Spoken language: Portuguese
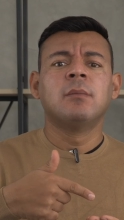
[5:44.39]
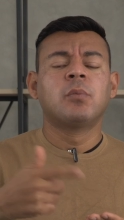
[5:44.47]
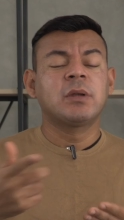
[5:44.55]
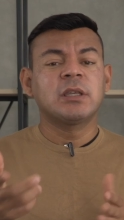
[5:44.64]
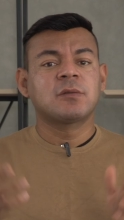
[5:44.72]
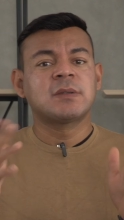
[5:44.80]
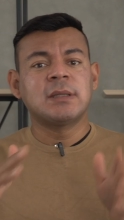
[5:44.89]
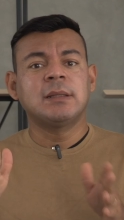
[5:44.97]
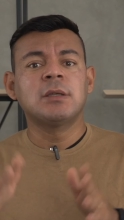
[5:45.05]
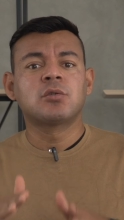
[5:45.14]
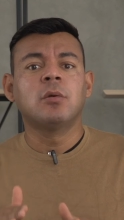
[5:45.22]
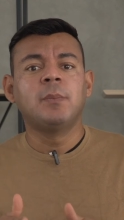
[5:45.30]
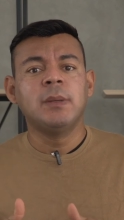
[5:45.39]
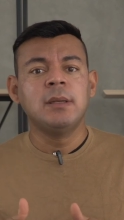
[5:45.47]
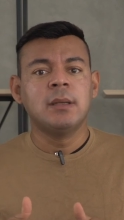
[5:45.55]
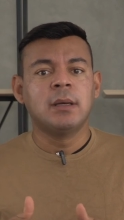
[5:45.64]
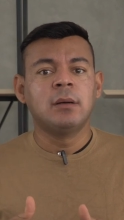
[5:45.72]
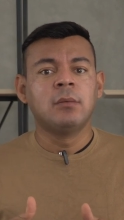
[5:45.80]
porque se você tem sua
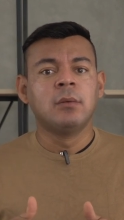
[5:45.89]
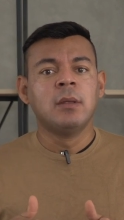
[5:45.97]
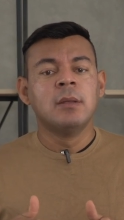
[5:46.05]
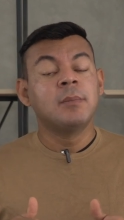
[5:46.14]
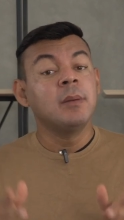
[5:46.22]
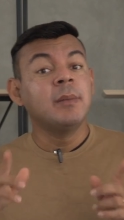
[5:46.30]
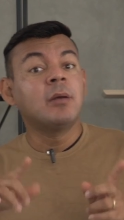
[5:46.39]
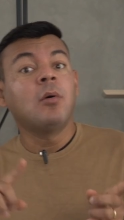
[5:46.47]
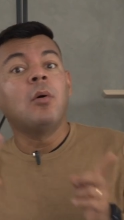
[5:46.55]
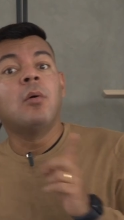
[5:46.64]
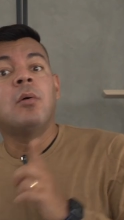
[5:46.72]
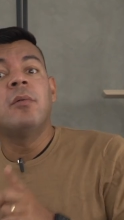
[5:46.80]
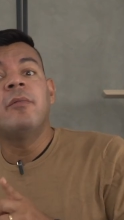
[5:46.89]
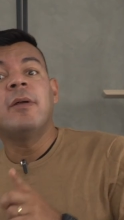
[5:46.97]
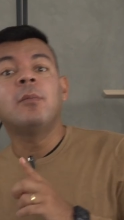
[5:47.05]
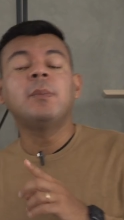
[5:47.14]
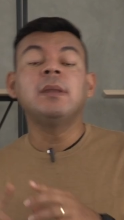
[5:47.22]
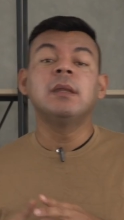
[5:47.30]
opinião, primeiro ouve a
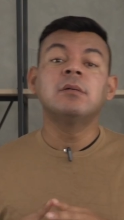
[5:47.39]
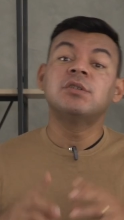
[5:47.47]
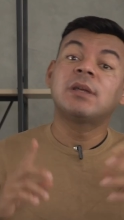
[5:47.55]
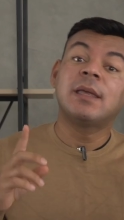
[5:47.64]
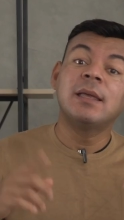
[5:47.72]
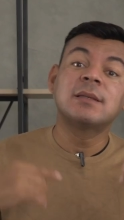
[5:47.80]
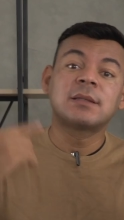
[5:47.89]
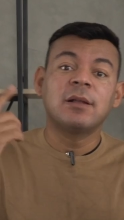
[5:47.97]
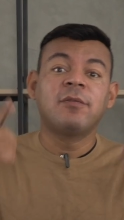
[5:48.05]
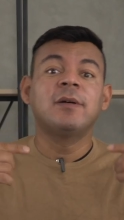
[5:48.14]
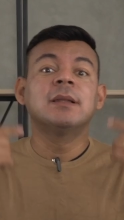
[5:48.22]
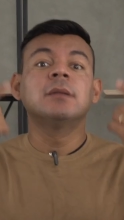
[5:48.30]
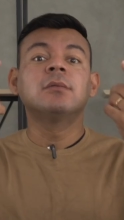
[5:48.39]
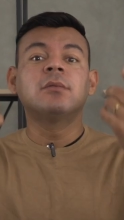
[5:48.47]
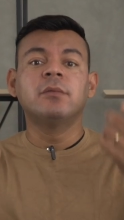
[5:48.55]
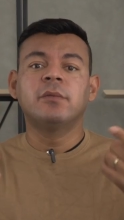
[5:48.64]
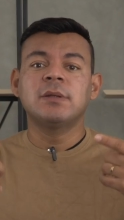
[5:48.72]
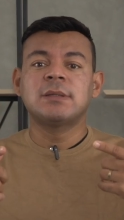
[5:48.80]
opinião de quem está falando
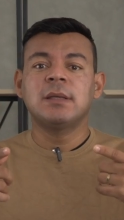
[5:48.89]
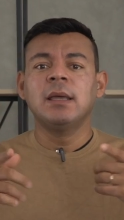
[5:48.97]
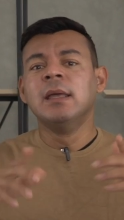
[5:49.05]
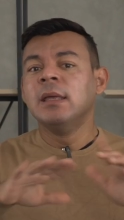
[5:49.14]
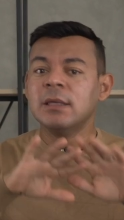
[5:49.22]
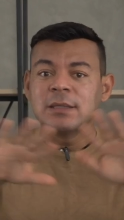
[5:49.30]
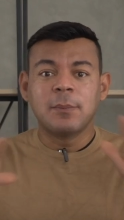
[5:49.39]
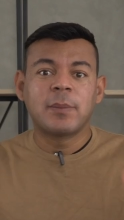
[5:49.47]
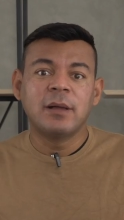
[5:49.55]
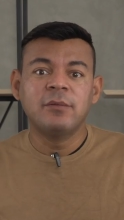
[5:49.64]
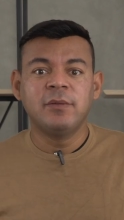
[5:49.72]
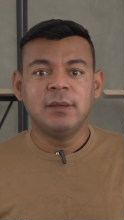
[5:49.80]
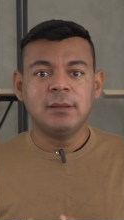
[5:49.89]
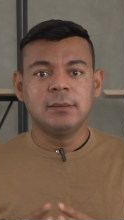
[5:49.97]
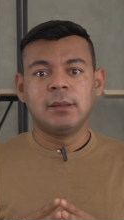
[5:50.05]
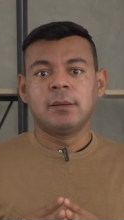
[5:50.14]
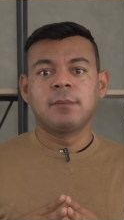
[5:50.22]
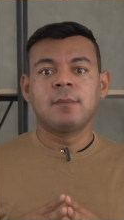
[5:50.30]
com você. Isso é pra
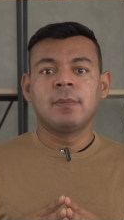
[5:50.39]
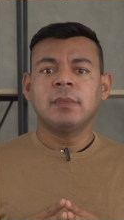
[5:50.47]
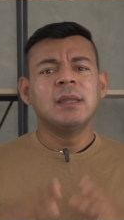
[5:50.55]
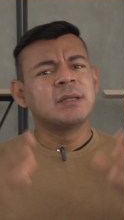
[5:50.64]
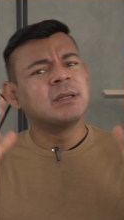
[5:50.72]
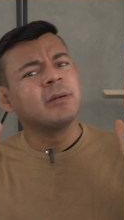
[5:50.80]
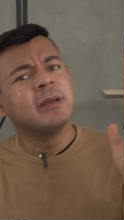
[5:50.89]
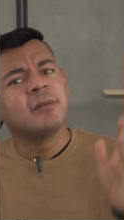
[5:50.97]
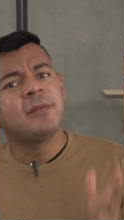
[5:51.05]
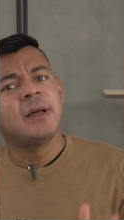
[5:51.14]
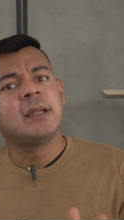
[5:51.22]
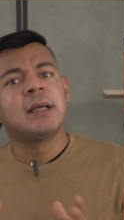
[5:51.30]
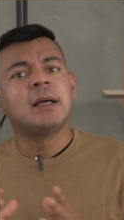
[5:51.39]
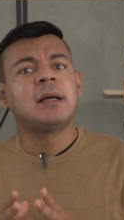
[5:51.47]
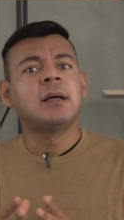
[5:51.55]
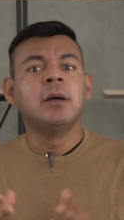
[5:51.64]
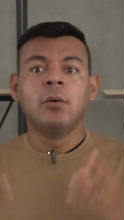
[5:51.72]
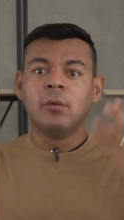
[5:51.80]
vida. Deixa alguém
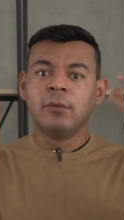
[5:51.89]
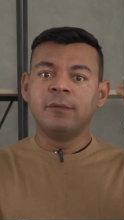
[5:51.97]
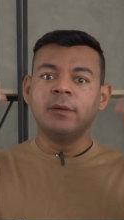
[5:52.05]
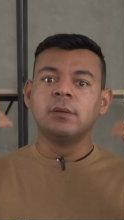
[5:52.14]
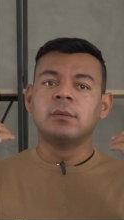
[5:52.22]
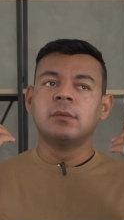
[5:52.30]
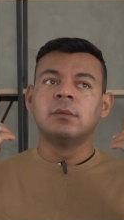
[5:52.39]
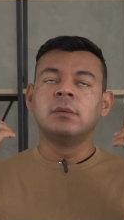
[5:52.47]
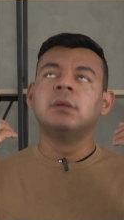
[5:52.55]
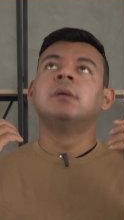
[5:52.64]
falar. Ouviu?